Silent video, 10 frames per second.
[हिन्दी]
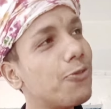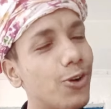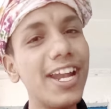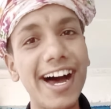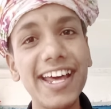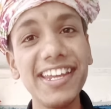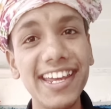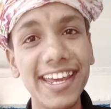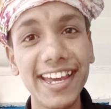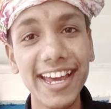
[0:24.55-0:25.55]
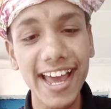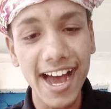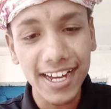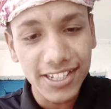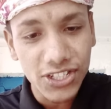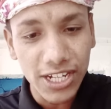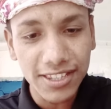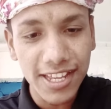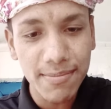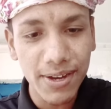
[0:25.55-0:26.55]
वो नारी ही है
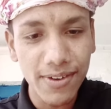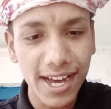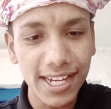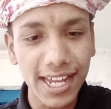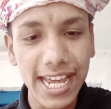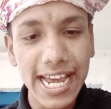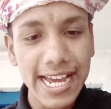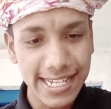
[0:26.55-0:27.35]
आदिशक्ति भवानी